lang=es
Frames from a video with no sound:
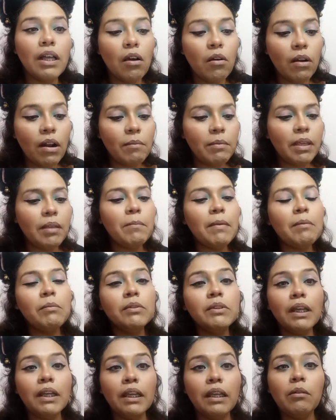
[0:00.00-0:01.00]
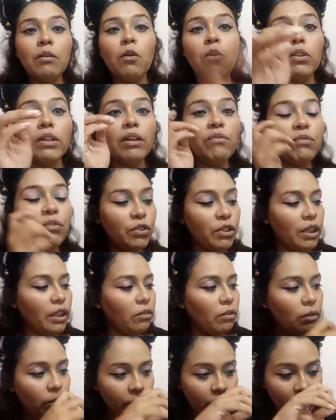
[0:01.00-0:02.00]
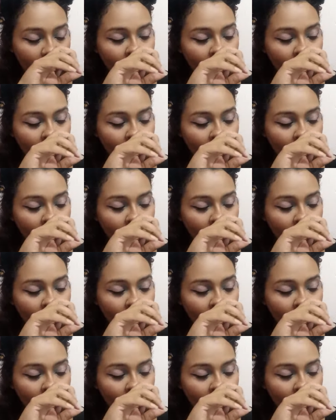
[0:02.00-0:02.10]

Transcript: Ahora bien, vamos a ir con el folleto.